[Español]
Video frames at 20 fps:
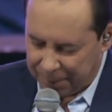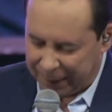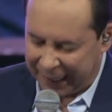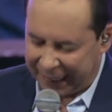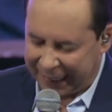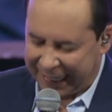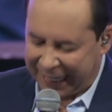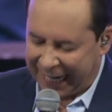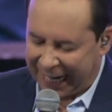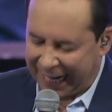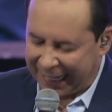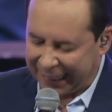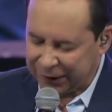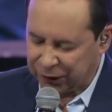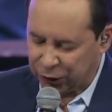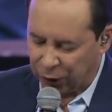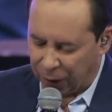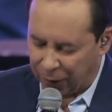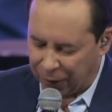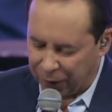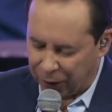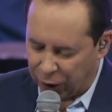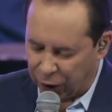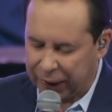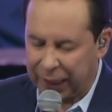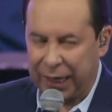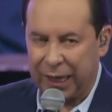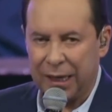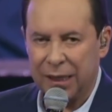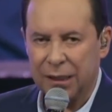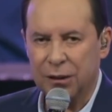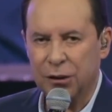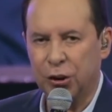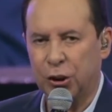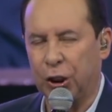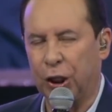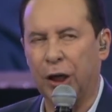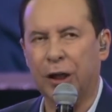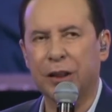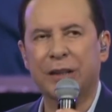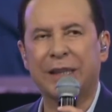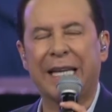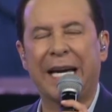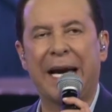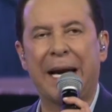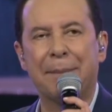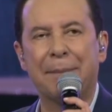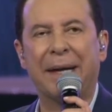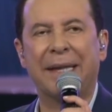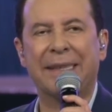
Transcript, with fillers: para que haga todo lo que yo te